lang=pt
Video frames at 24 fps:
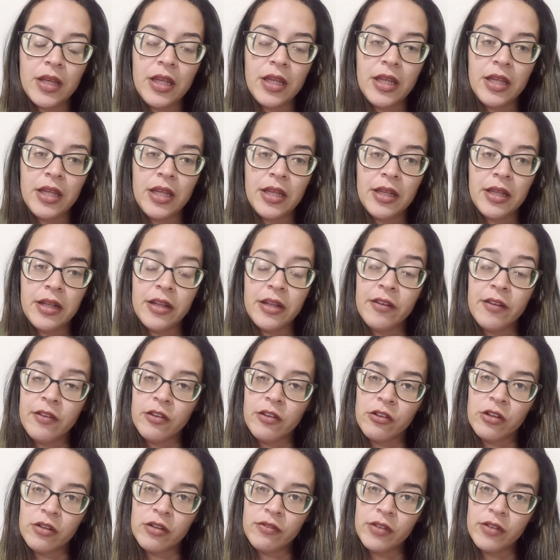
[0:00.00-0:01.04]
E
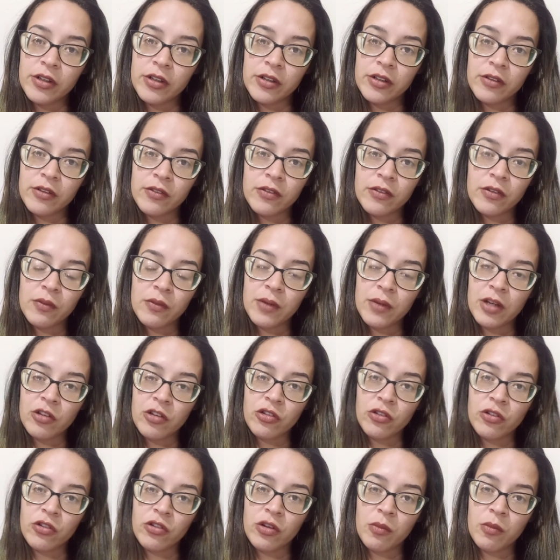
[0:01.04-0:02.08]
nesses nove anos eu
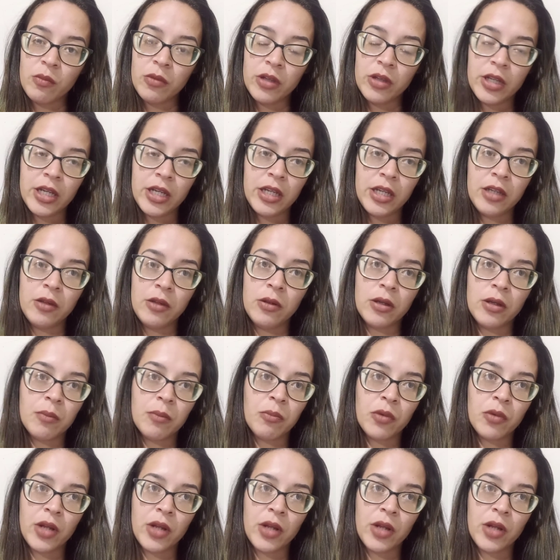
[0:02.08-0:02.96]
acho que eu já mudei